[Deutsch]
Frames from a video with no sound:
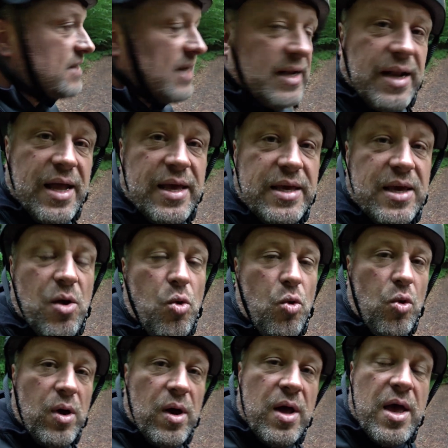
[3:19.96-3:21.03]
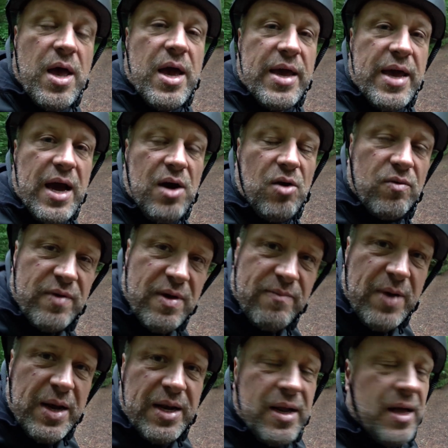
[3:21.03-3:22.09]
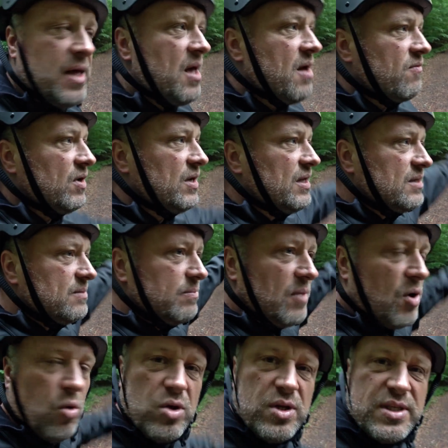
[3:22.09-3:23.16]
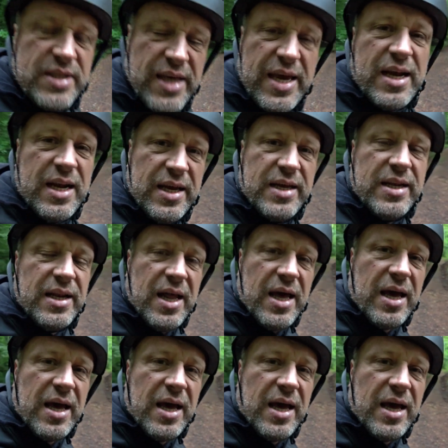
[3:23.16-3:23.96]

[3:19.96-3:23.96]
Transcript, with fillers: dann hier hoch. Ja, und wenn man von diesem unsäglichen,